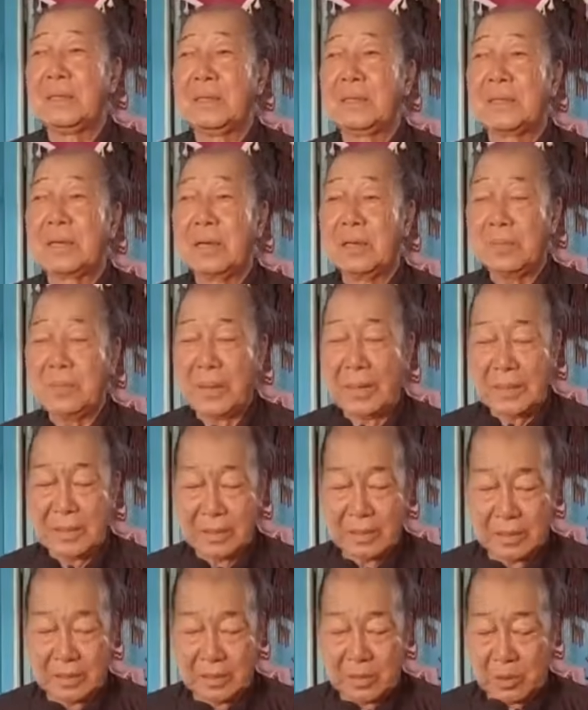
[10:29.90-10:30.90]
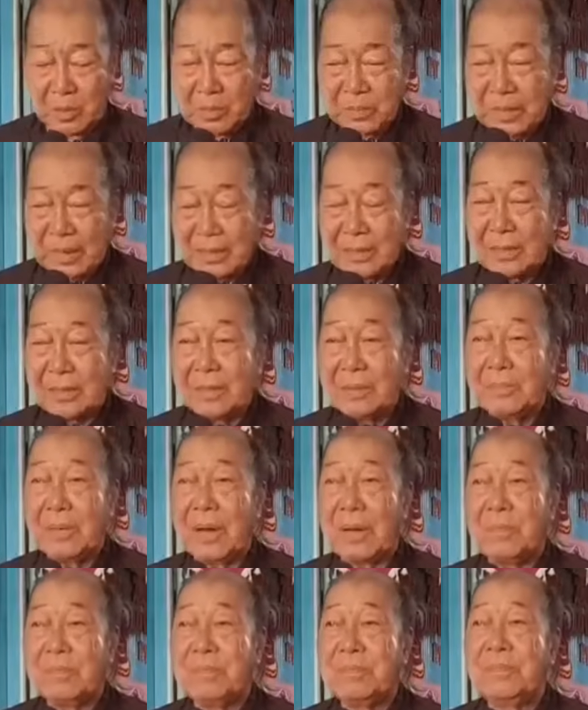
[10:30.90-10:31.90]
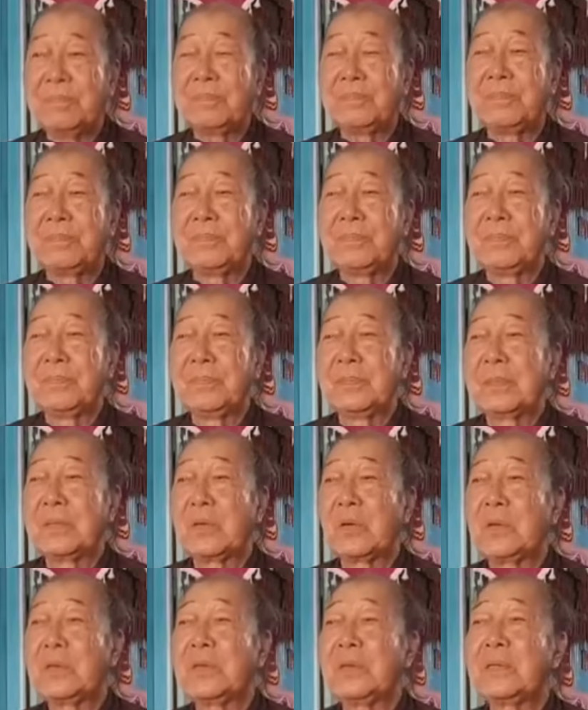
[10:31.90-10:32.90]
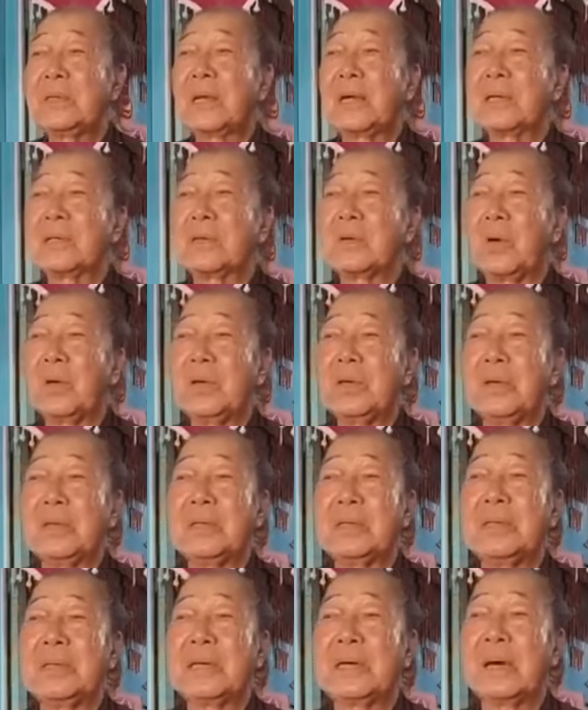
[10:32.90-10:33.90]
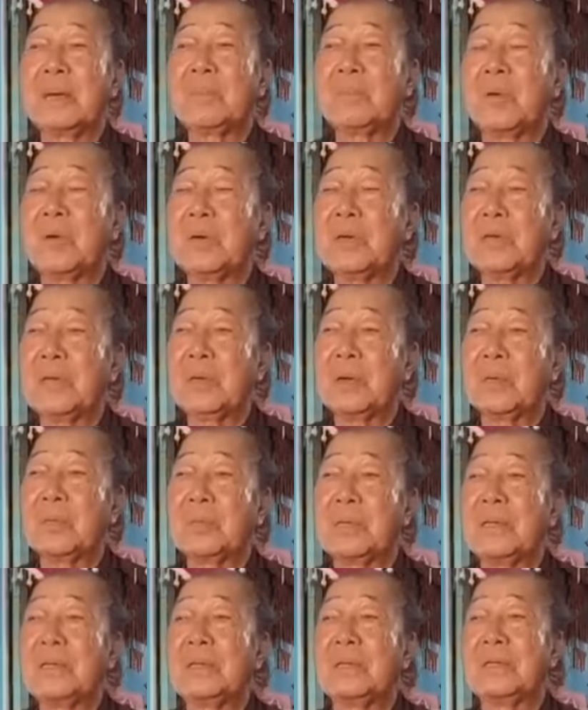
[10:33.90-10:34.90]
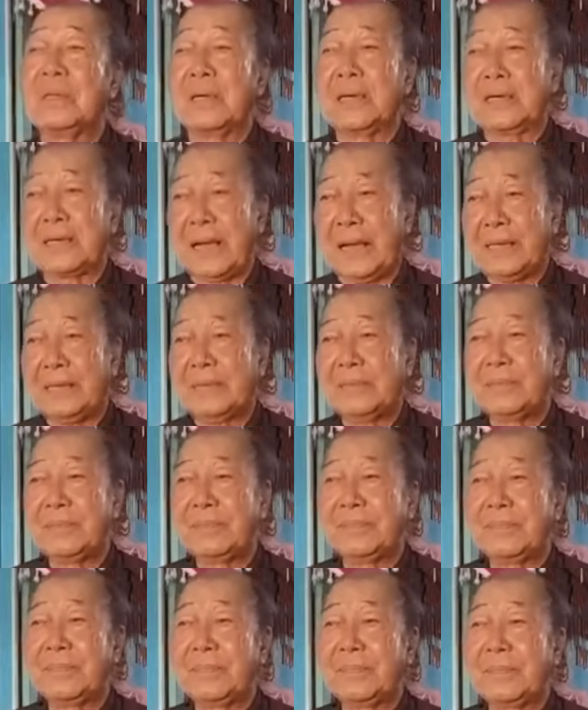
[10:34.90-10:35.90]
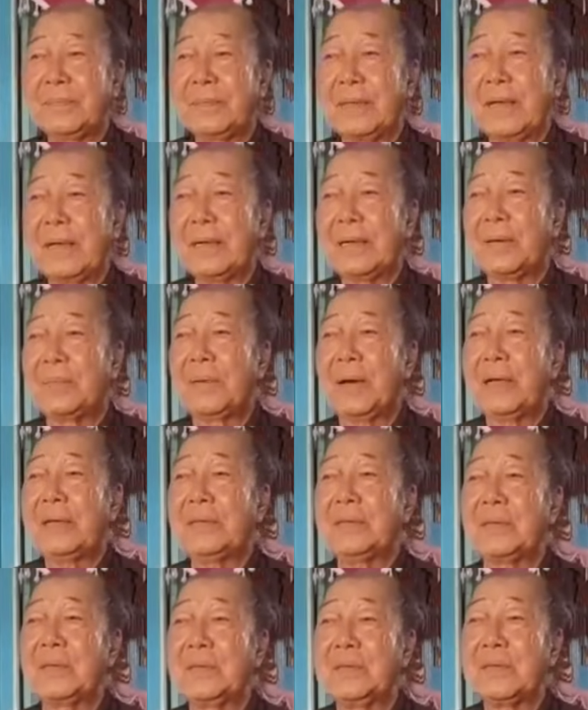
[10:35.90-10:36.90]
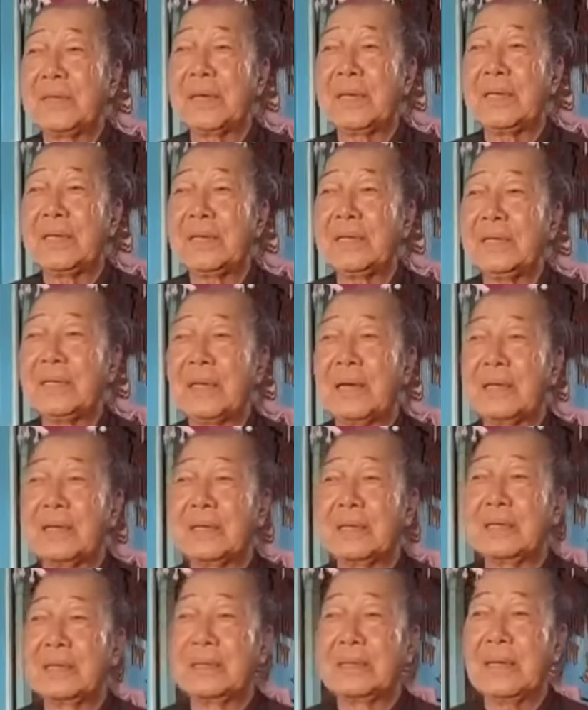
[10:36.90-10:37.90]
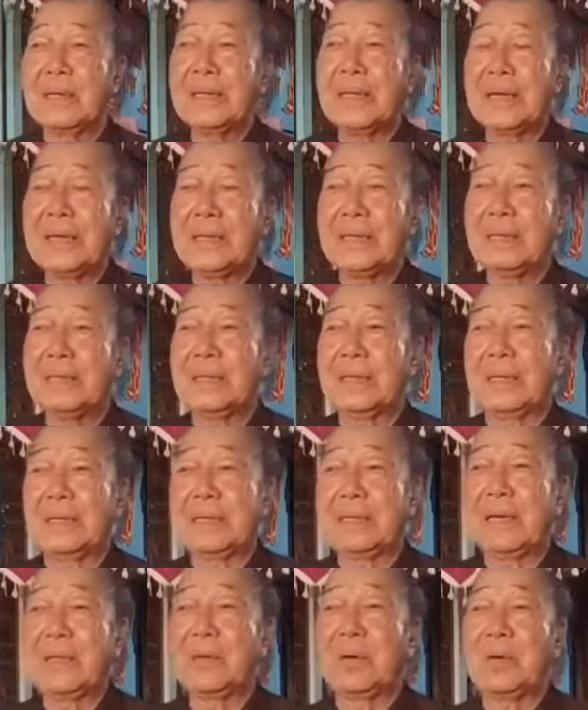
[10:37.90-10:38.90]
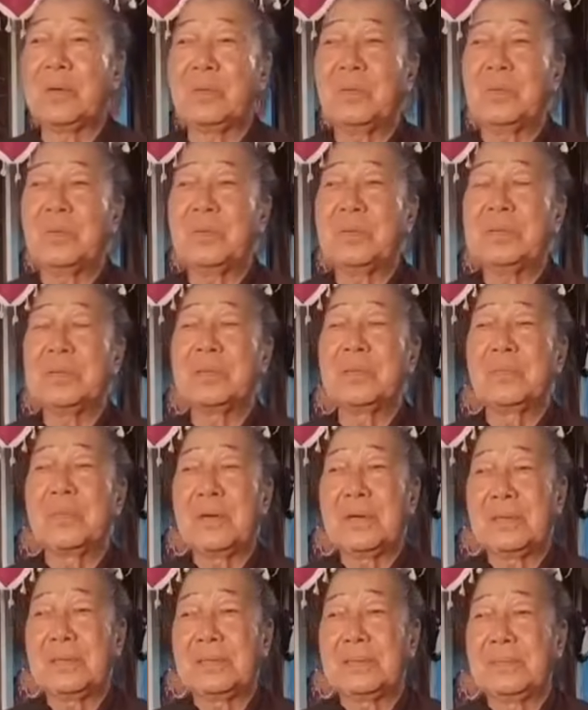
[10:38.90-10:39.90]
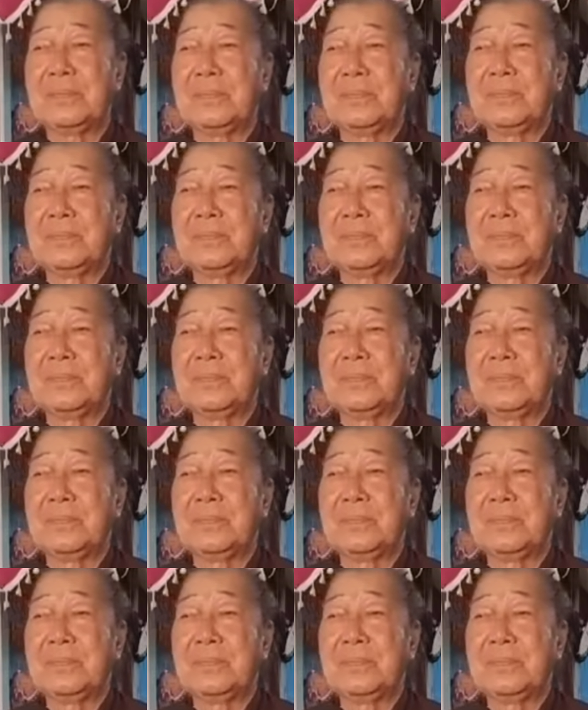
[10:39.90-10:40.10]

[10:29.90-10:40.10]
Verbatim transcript: sử phân người cùng vật thưởng phong cho dương trần rõ luật thiên công có địa ngục thiên đường hay chẳng vậy là phải chuyển xe đến thời kỳ tới đây đó là giai đoạn của thượng môn